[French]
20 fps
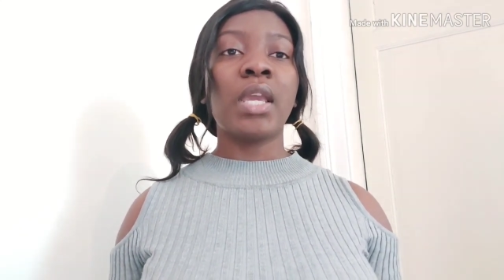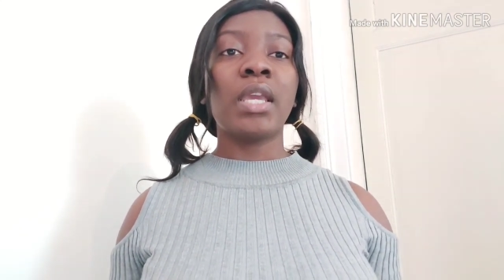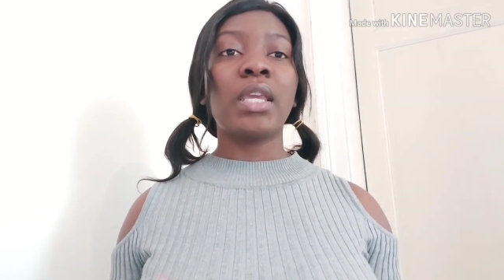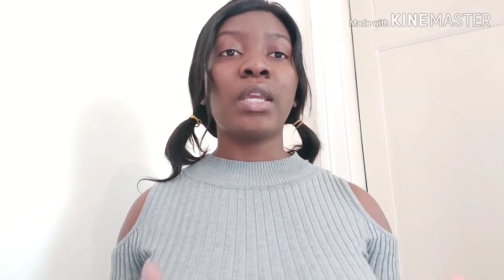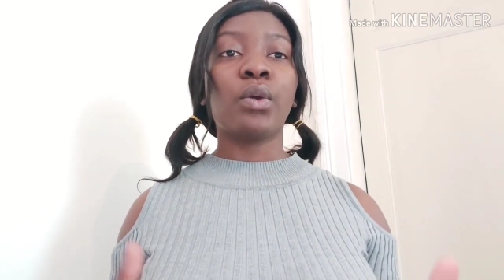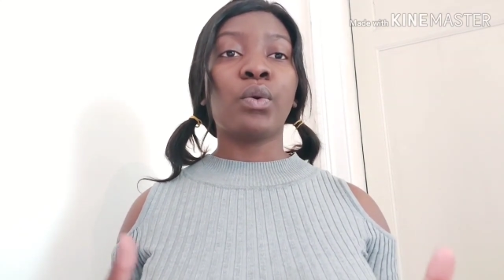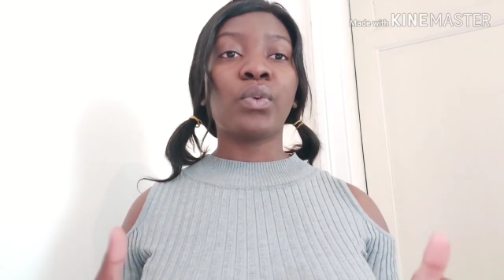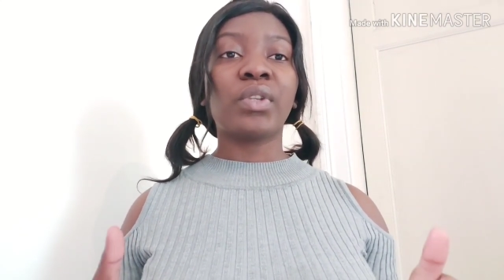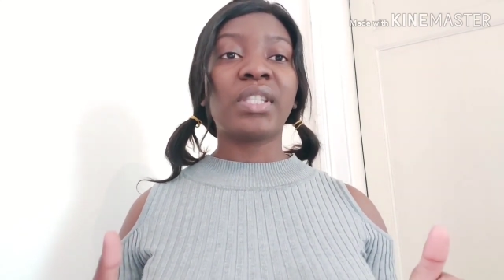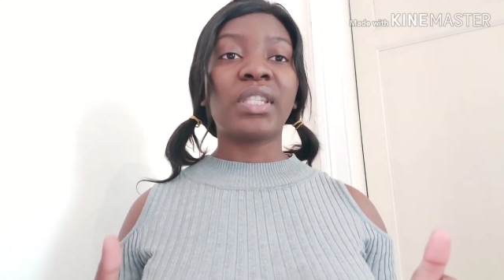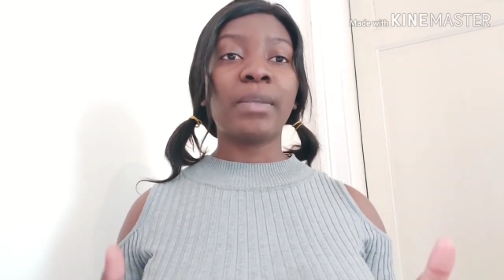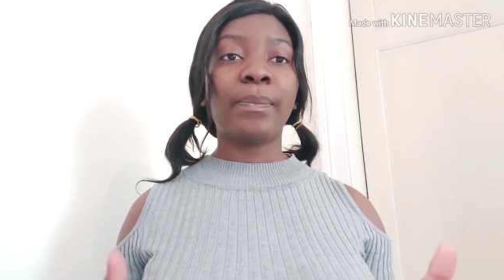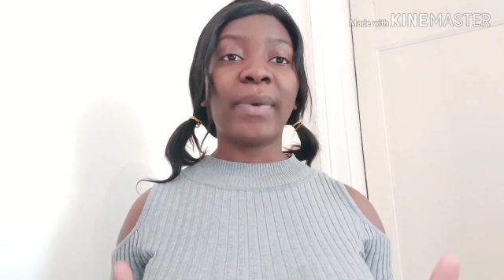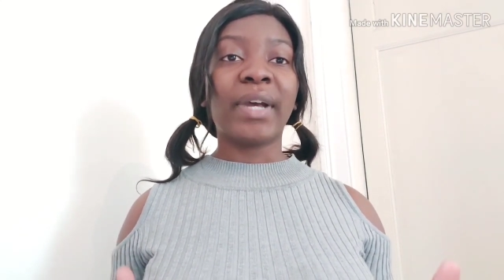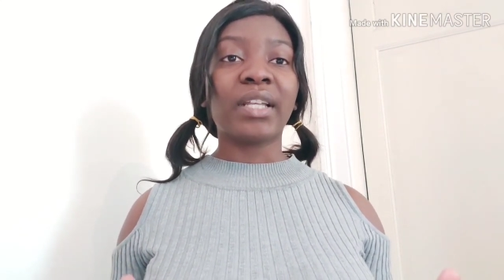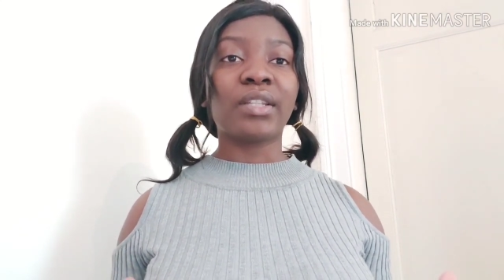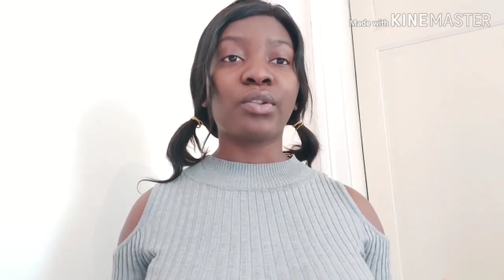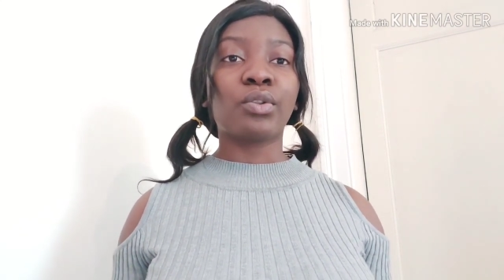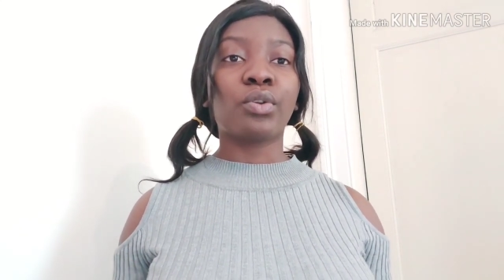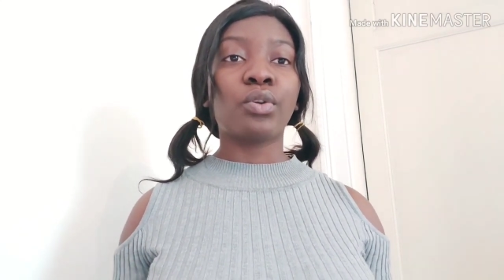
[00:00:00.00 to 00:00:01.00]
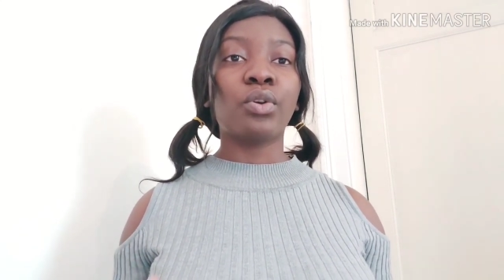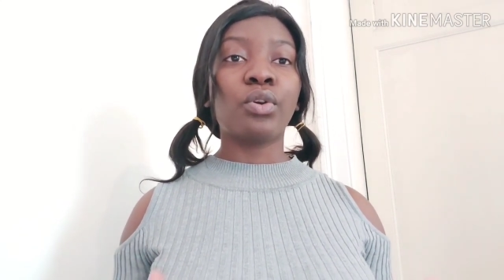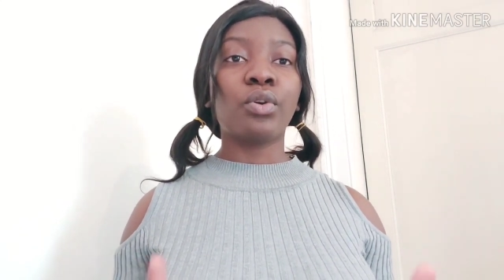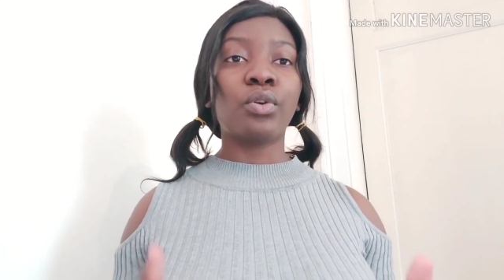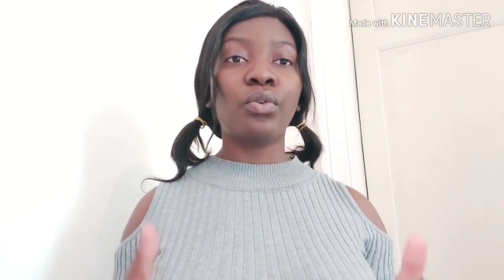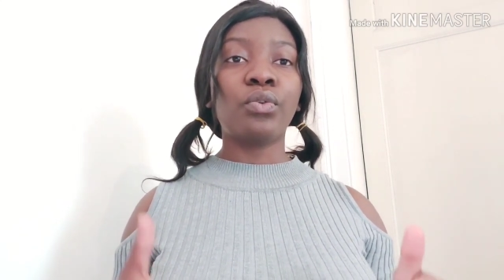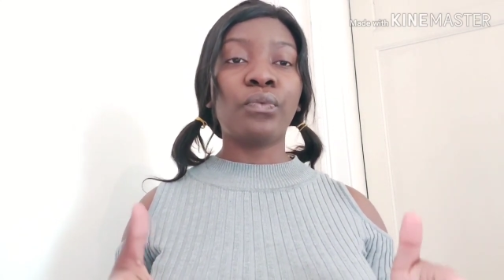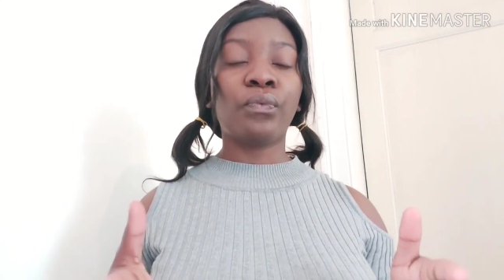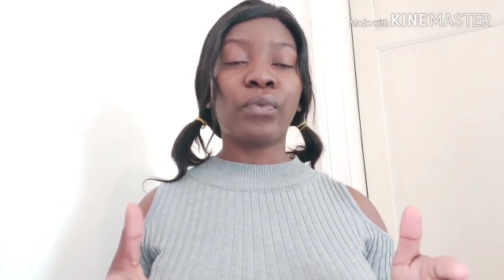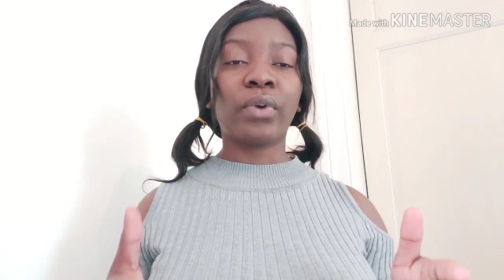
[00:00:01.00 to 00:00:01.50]
Et aussi parce que
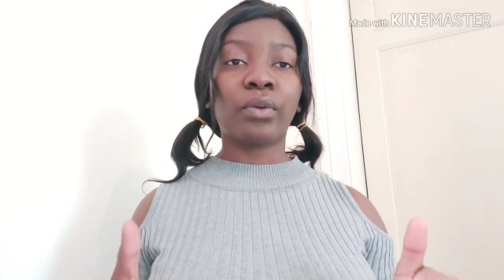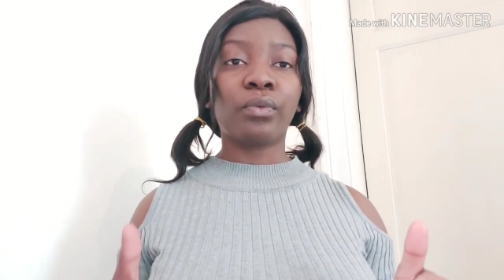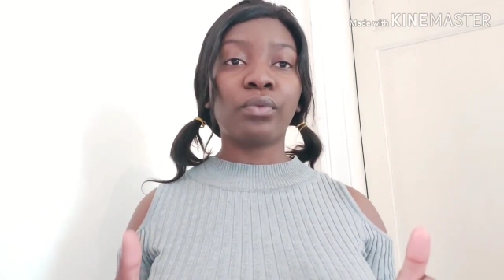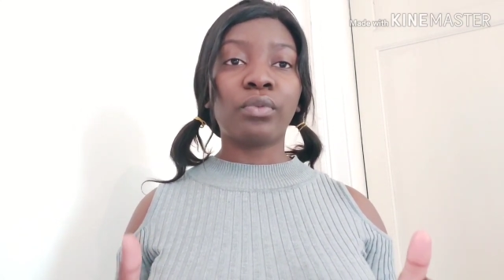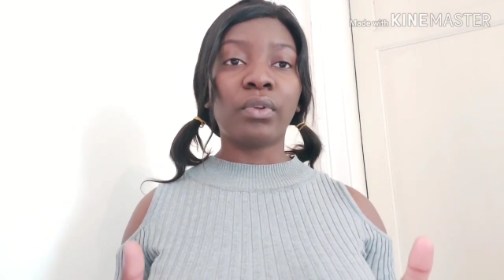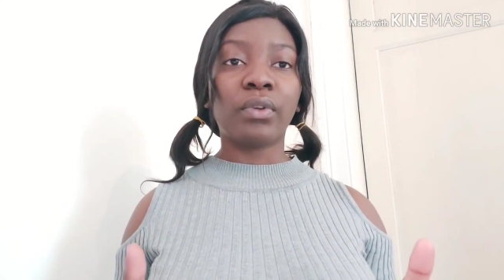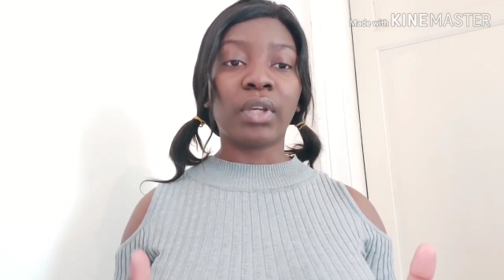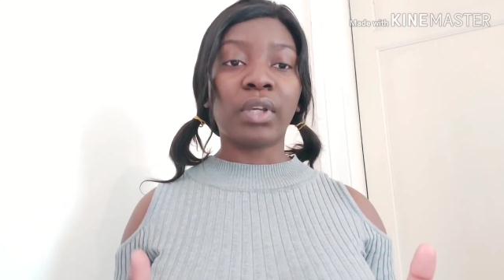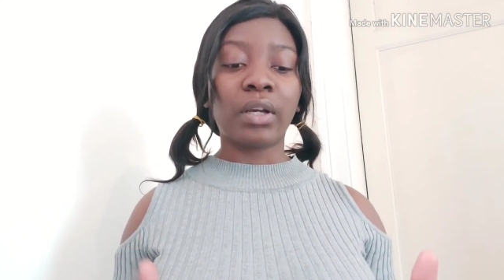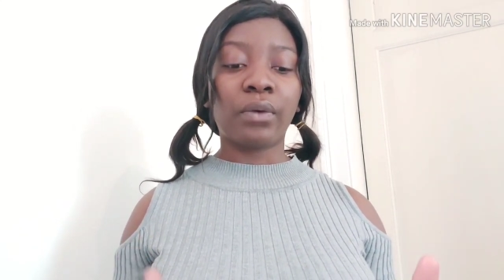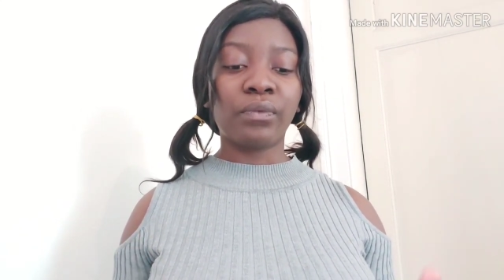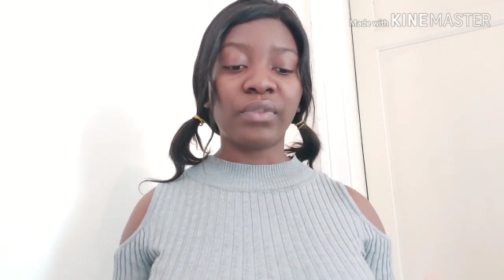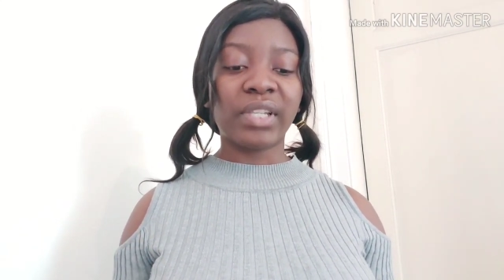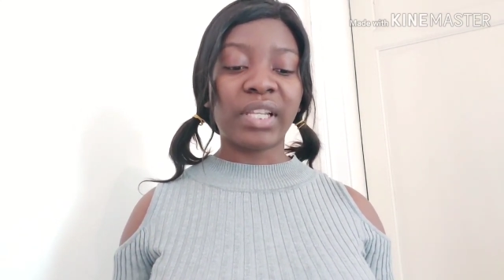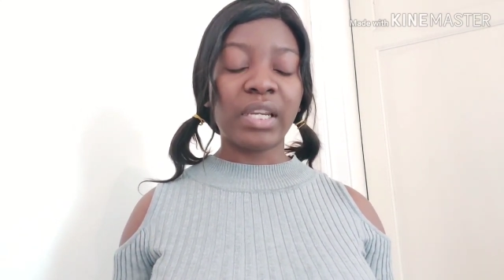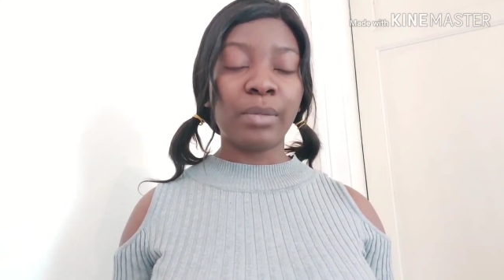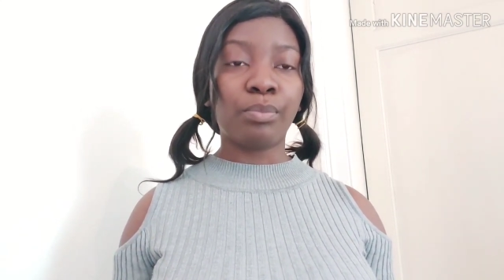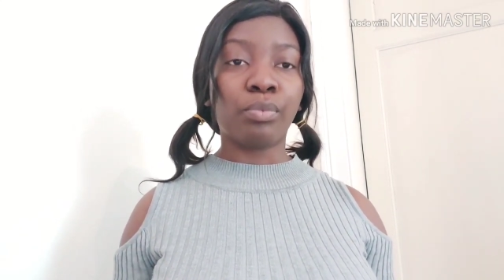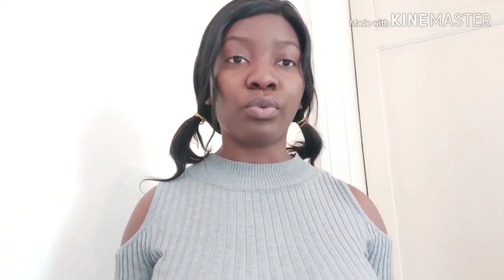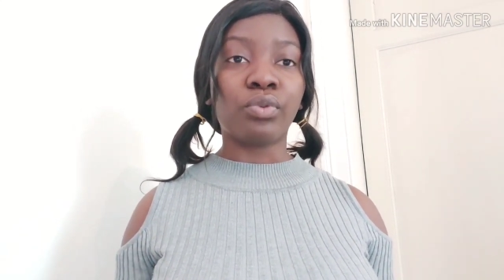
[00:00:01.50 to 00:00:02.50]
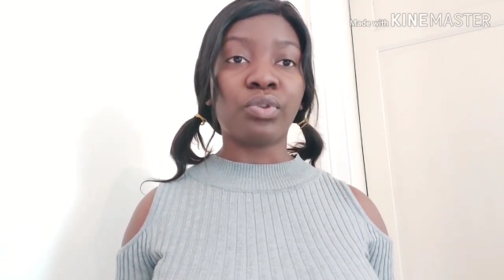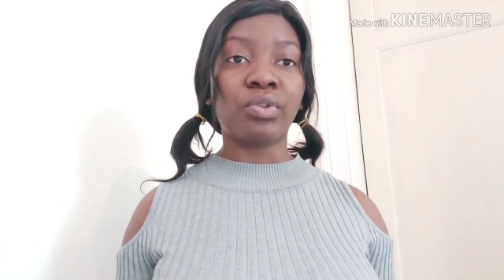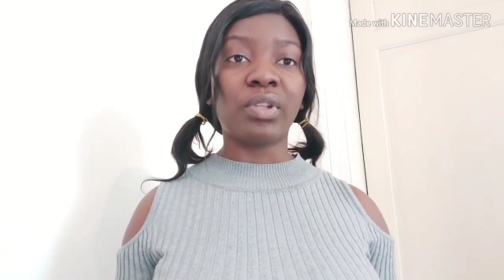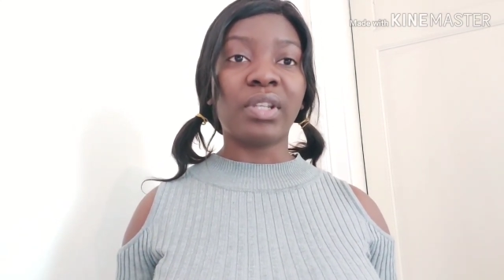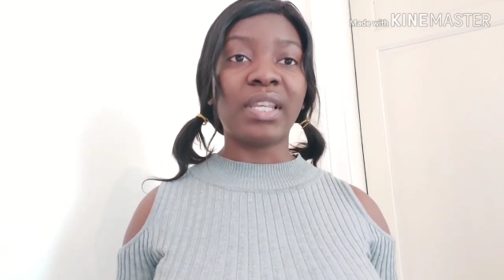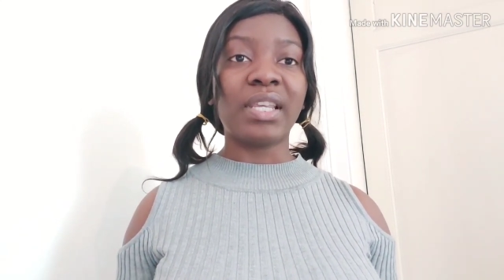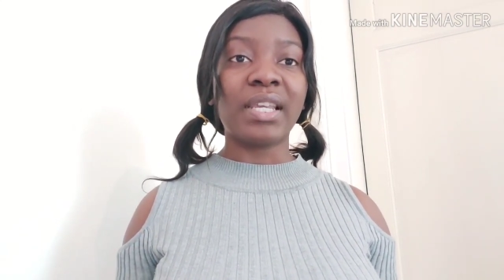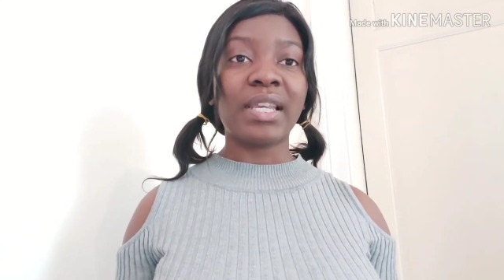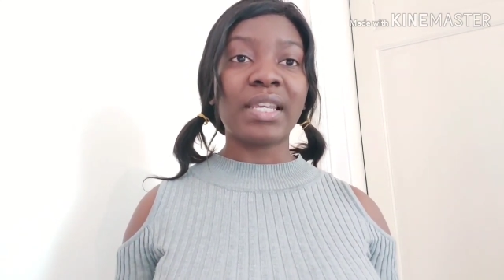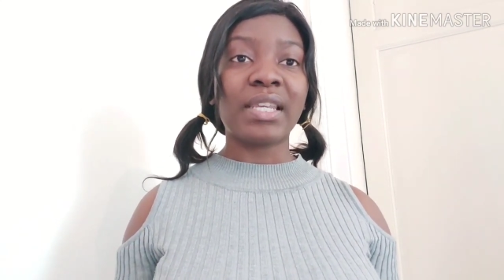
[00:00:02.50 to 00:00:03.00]
une fois que quand vous allez
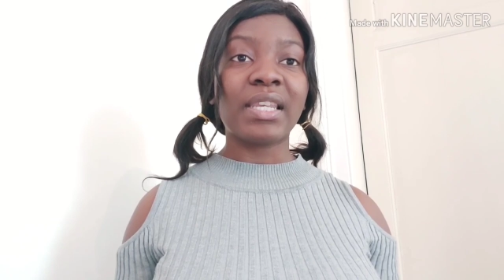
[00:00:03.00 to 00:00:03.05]
postuler,